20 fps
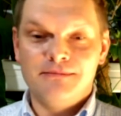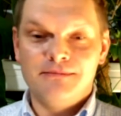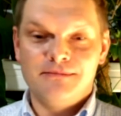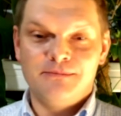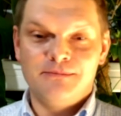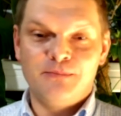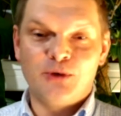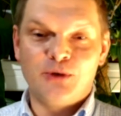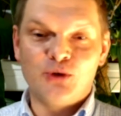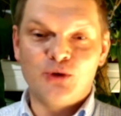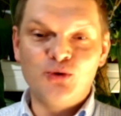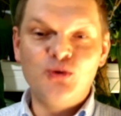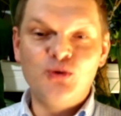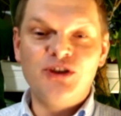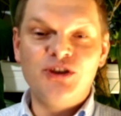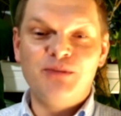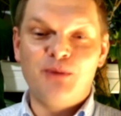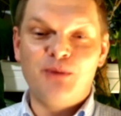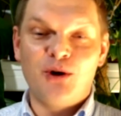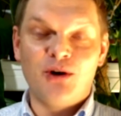Produkty
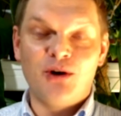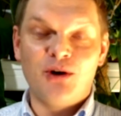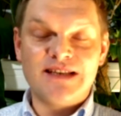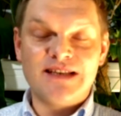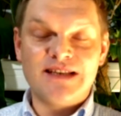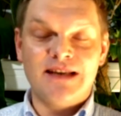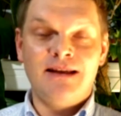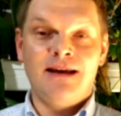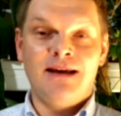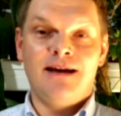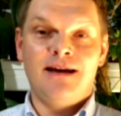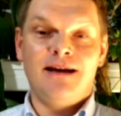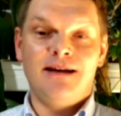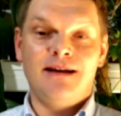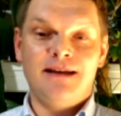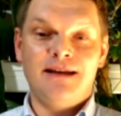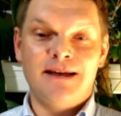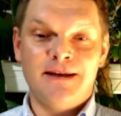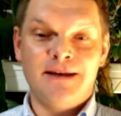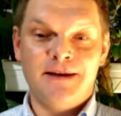pochodzenia
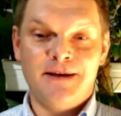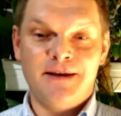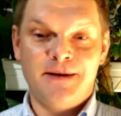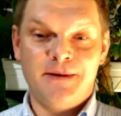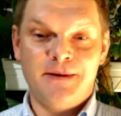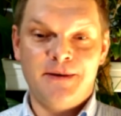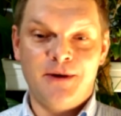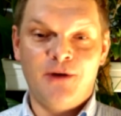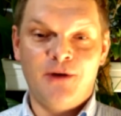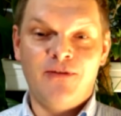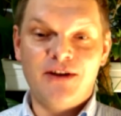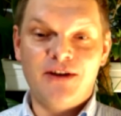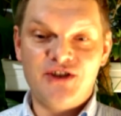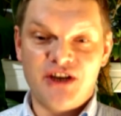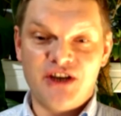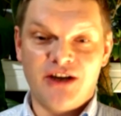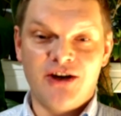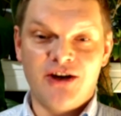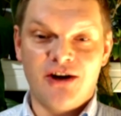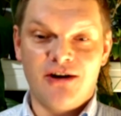
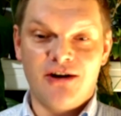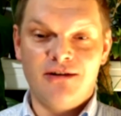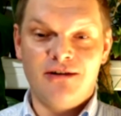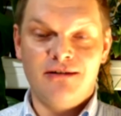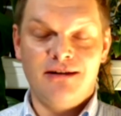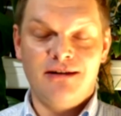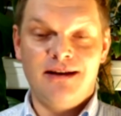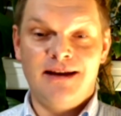owadziego